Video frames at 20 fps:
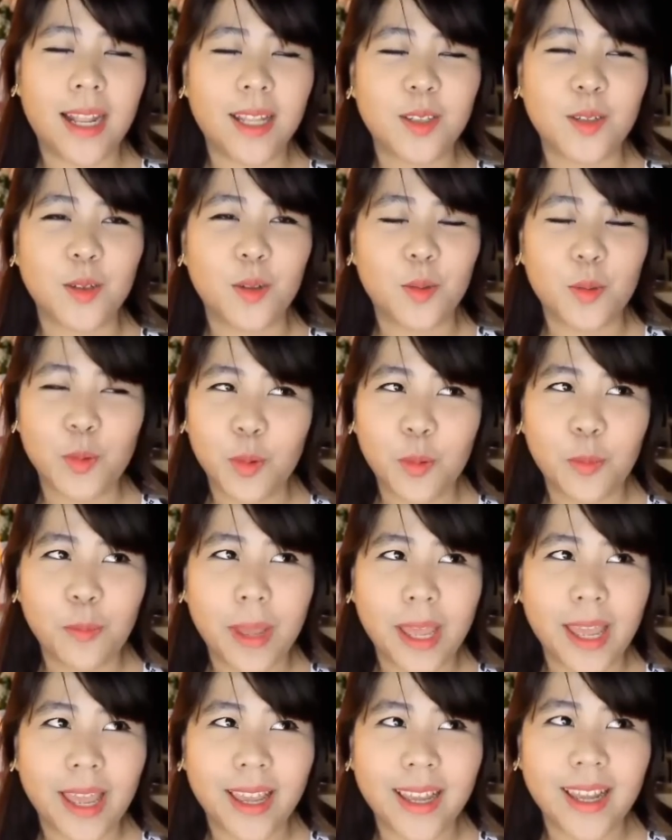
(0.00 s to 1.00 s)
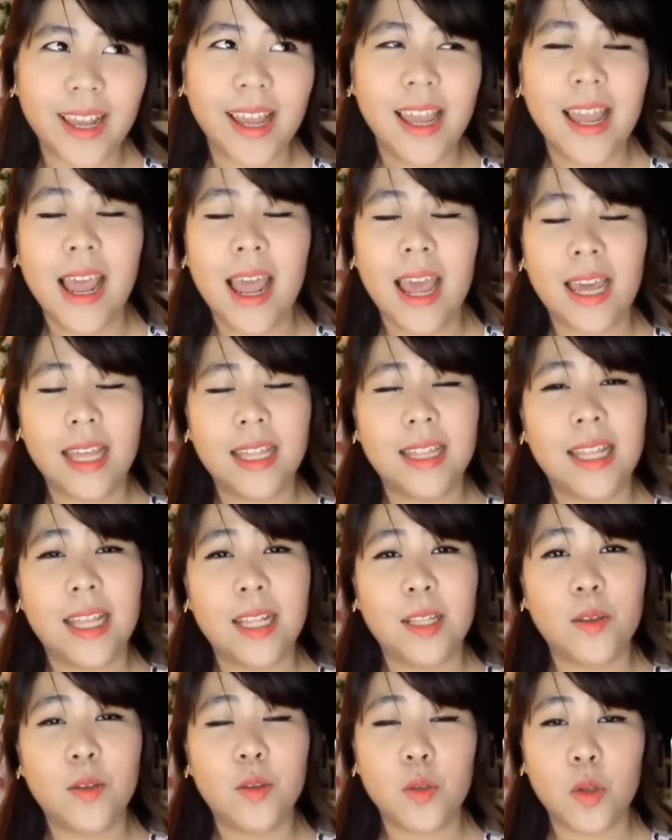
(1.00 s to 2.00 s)
maalat yung tubig, and
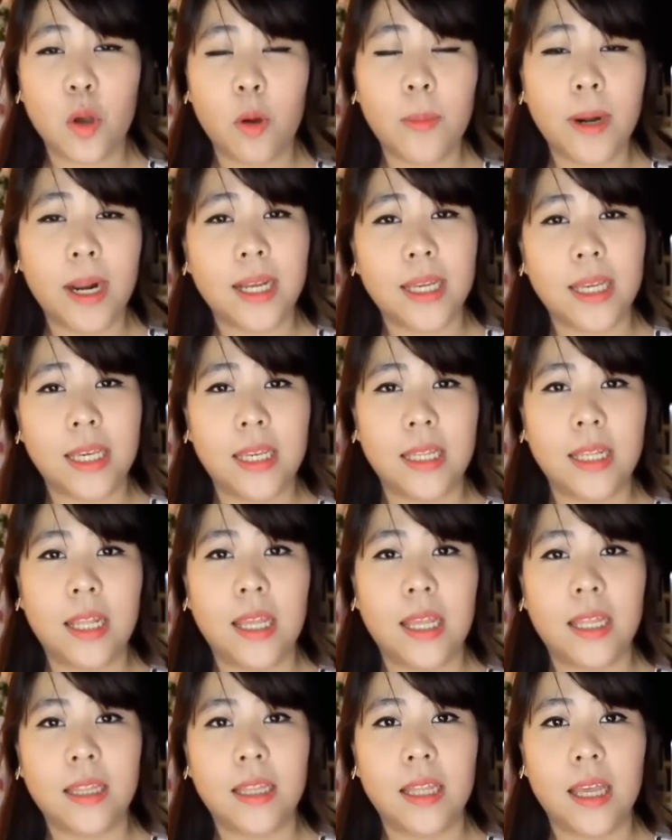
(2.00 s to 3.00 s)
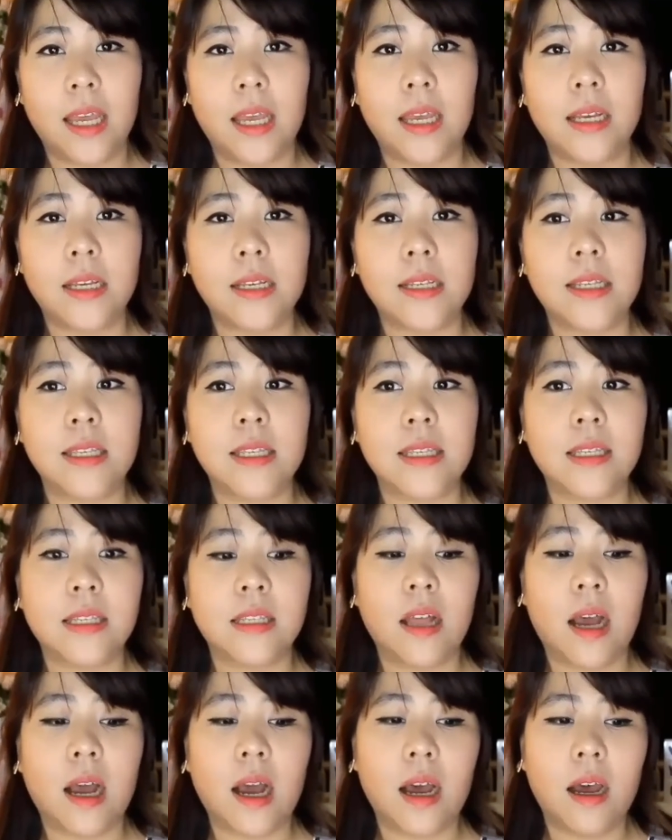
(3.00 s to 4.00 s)
then yung sobrang init
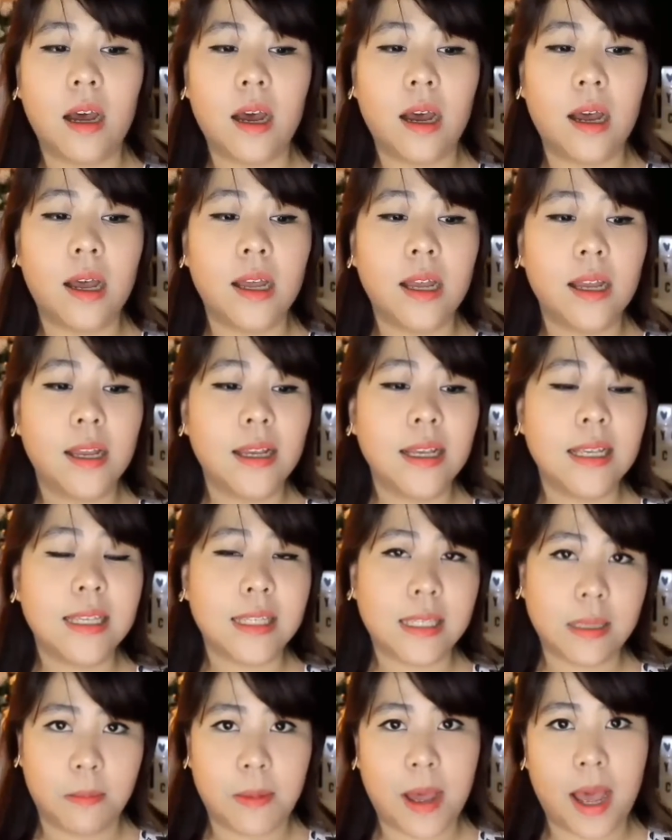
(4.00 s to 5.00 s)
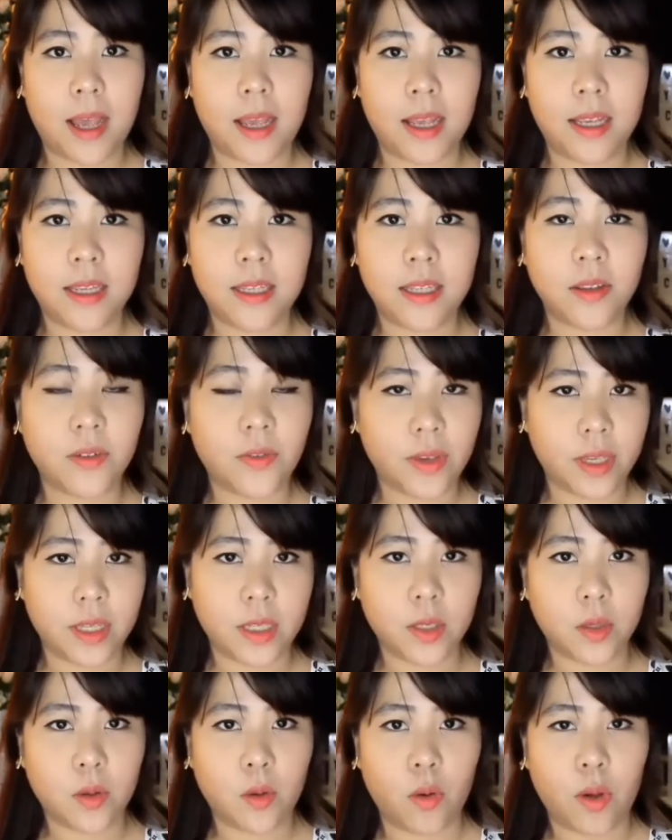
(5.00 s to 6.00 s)
is naka sama sa
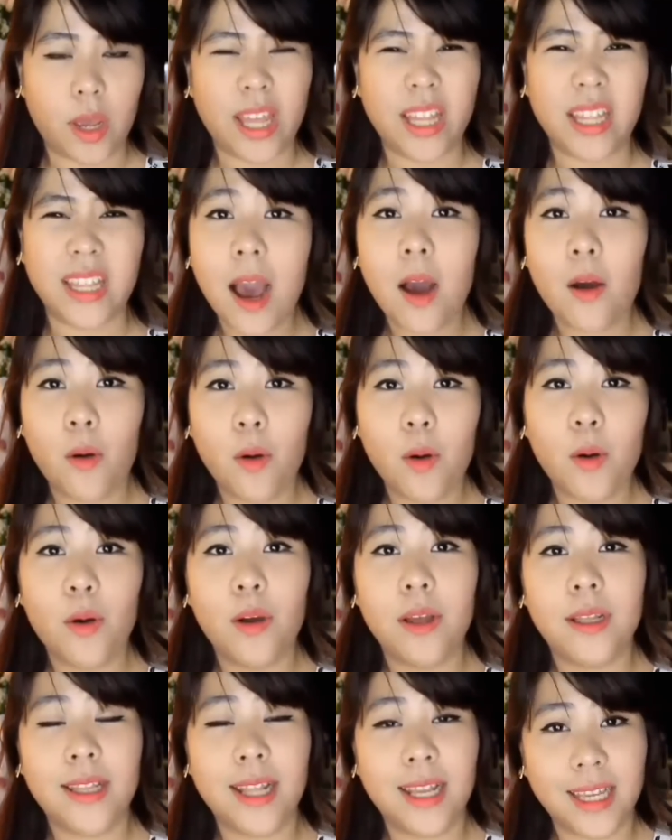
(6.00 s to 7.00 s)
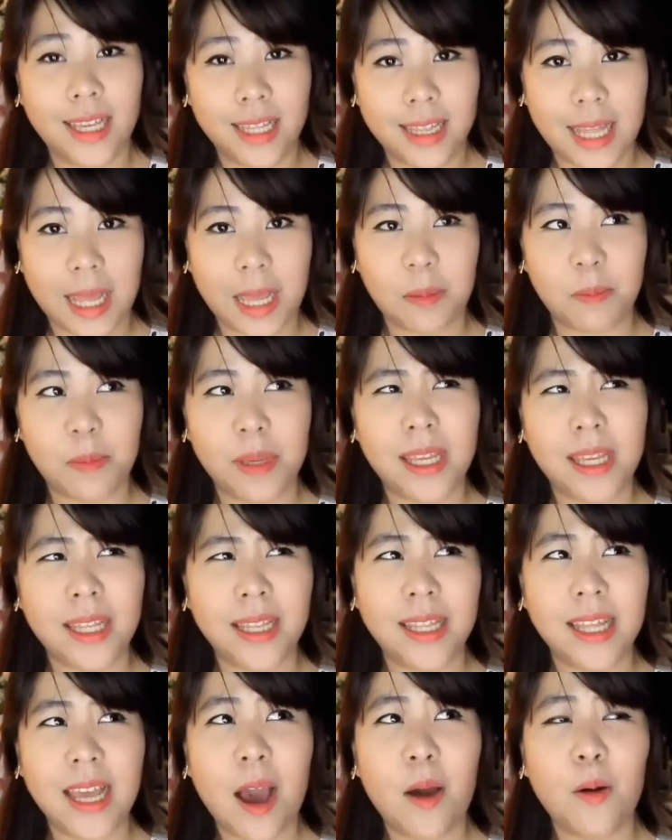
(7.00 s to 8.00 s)
face ko. And ako, nangitim,
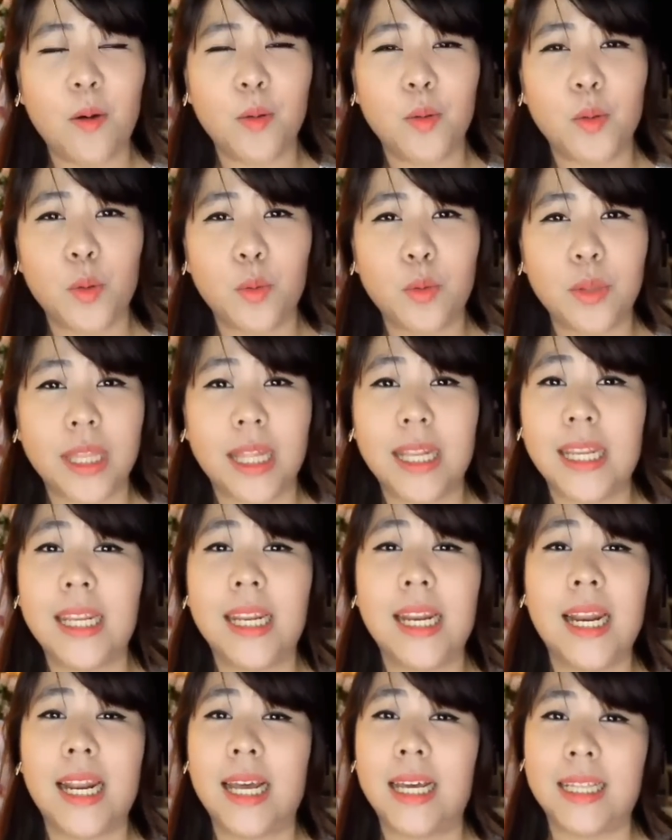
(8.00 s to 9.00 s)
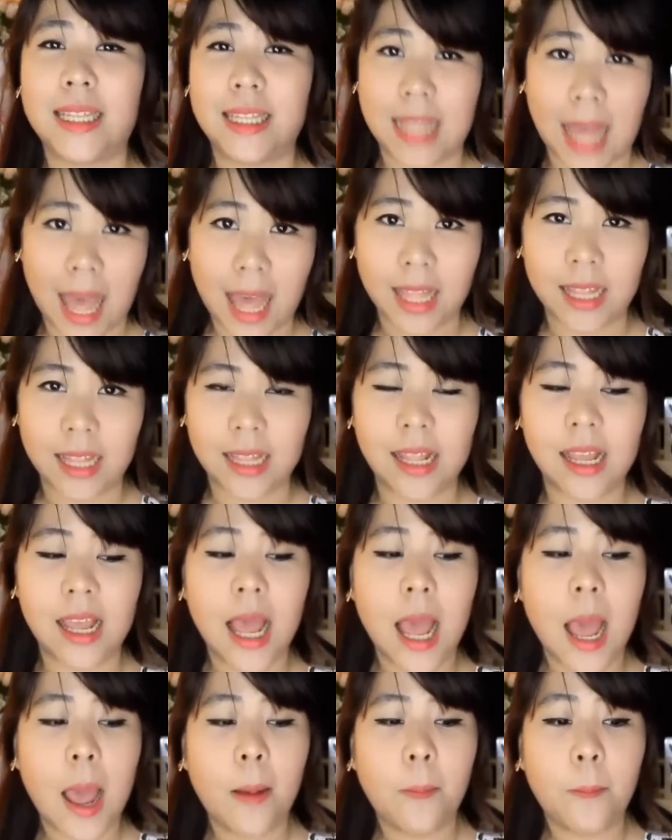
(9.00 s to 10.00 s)
hindi ako totally na nagtan,